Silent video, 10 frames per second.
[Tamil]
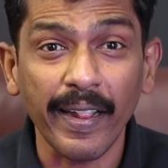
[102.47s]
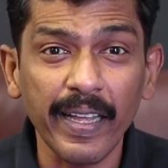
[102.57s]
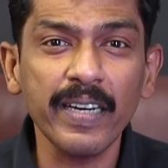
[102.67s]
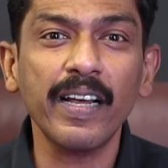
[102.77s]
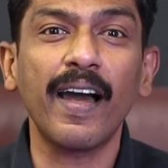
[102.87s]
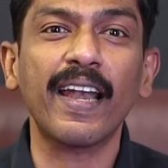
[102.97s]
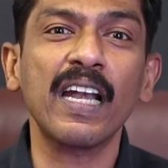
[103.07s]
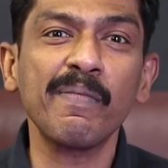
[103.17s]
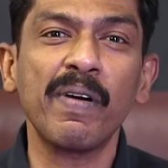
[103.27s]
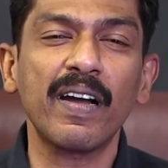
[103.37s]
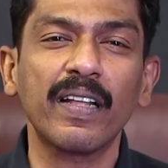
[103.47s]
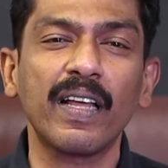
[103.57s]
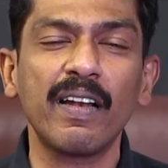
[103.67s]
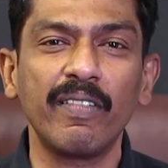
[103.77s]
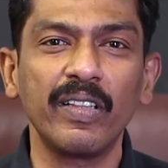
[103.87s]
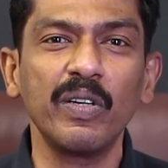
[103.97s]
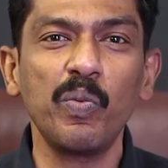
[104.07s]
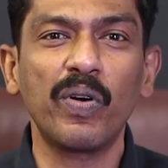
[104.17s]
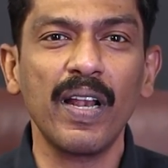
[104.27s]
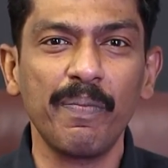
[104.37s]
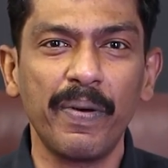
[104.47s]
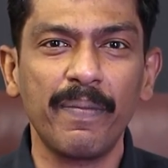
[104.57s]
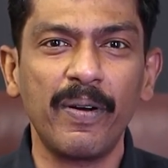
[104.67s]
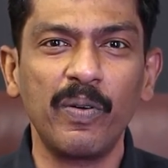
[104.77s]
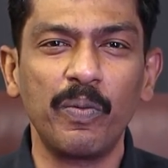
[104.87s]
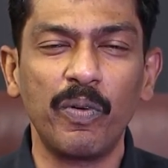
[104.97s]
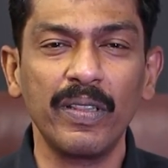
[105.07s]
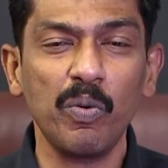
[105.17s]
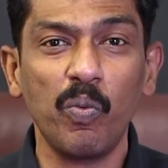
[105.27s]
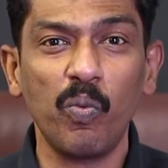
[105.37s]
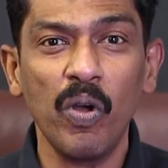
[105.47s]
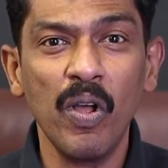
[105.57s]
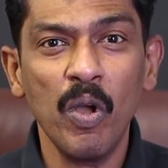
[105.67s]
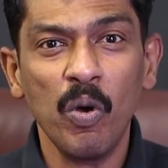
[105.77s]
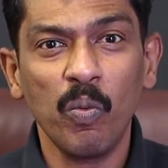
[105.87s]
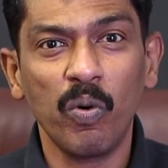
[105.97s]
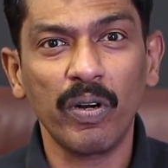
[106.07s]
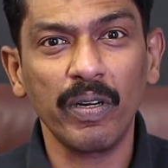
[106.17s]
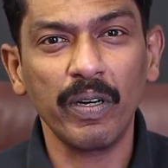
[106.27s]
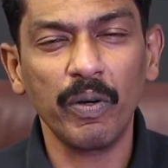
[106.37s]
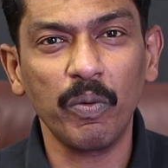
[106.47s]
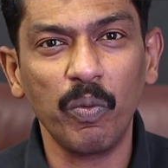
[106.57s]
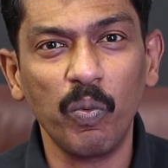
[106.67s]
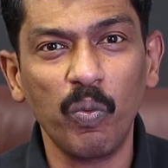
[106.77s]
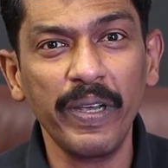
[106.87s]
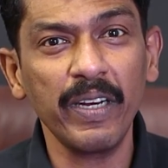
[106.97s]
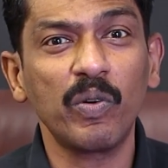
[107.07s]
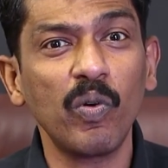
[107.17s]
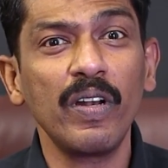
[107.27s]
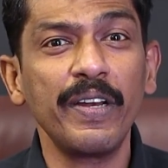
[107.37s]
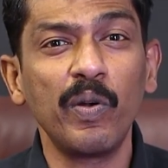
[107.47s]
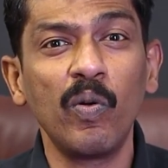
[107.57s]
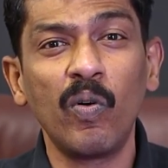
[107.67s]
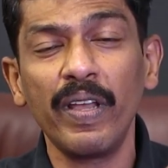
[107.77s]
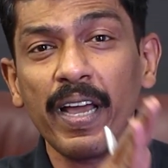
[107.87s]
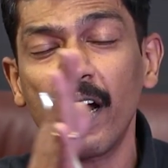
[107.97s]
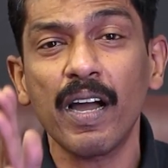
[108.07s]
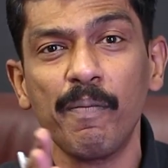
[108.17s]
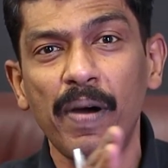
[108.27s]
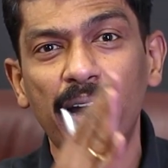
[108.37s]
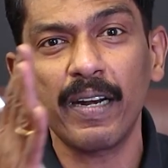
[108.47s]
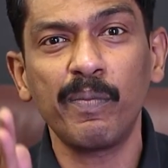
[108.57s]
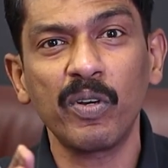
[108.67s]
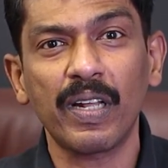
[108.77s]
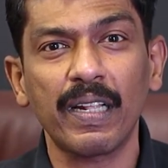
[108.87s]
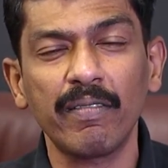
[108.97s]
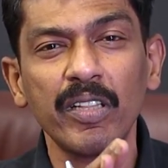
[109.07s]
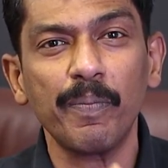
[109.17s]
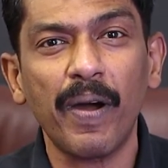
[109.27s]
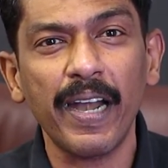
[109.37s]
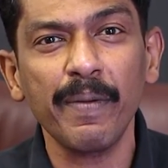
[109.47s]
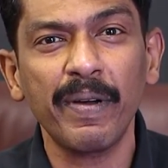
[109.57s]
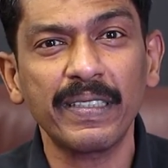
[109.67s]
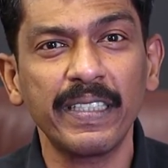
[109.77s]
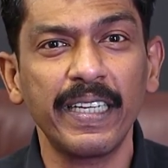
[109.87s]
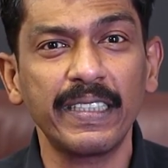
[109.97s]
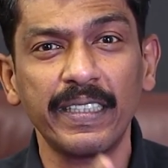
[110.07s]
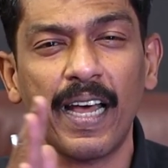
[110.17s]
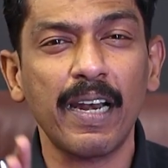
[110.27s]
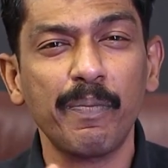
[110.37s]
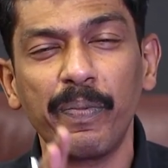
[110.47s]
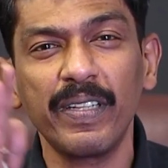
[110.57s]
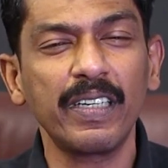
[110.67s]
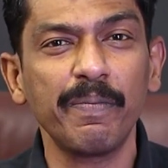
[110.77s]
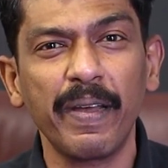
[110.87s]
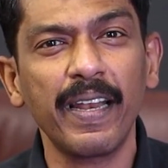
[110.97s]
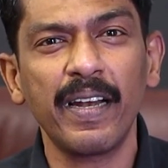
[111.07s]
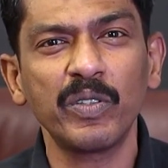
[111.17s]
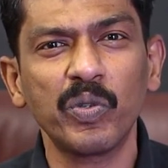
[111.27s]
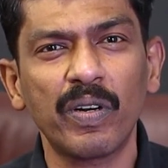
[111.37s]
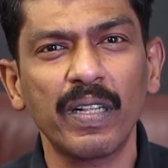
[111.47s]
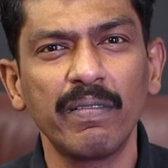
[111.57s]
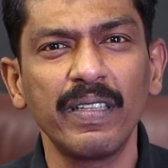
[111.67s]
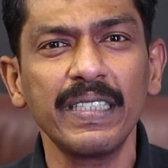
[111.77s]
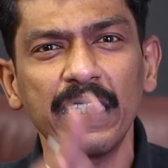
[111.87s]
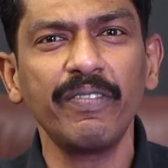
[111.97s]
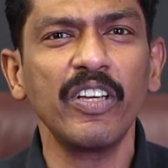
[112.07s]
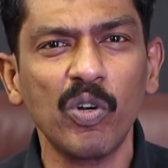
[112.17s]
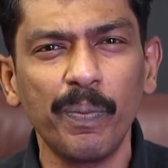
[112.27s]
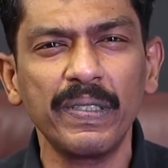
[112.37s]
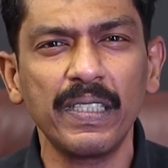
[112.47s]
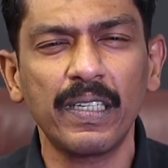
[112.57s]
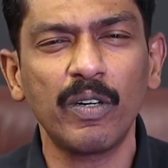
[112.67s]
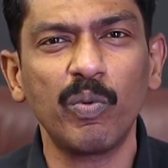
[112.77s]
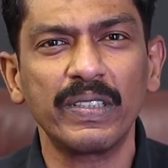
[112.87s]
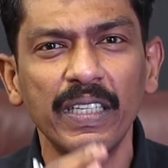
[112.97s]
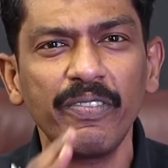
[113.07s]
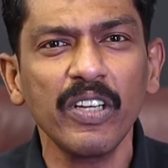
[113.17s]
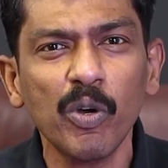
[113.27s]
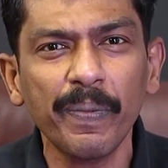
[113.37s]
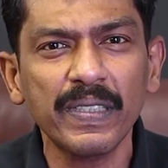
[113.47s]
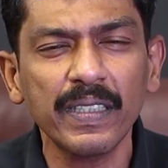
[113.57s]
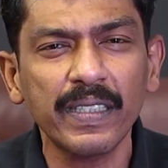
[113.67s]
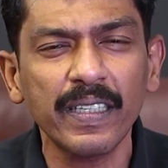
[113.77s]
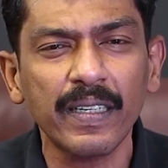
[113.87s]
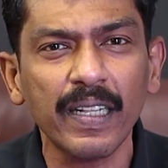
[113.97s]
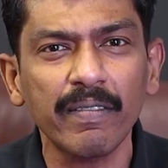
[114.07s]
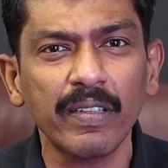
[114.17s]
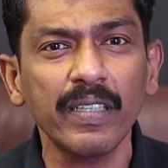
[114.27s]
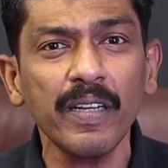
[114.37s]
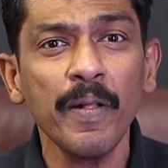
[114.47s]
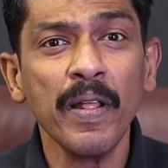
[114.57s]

அதன் காரணமாக தான் வந்து உடல் பருமன் வந்து ஒரு உயிர்கொல்லி நோயாக மாறும்போது அதாவது இந்த பாடி மாஸ் இண்டெக்ஸ் நாற்பதுக்கு மேலேன்னு சொல்கிறது வந்து சிவியர் ஒபிசிட்டின்னு சிவியர் ஒபிசிட்டின்றது வந்து